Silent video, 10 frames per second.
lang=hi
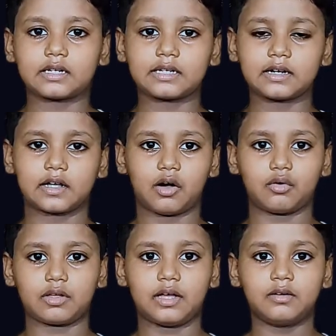हरे रंग का हो
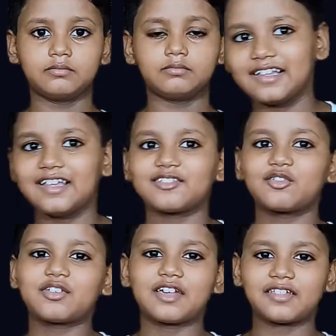गया
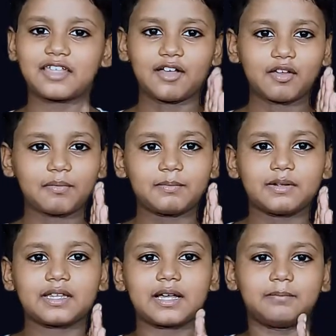क्योंकि स्टैचू ऑफ
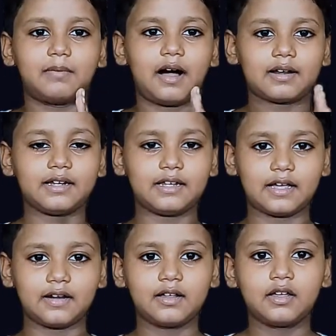लिबर्टी का बाहरी लेयर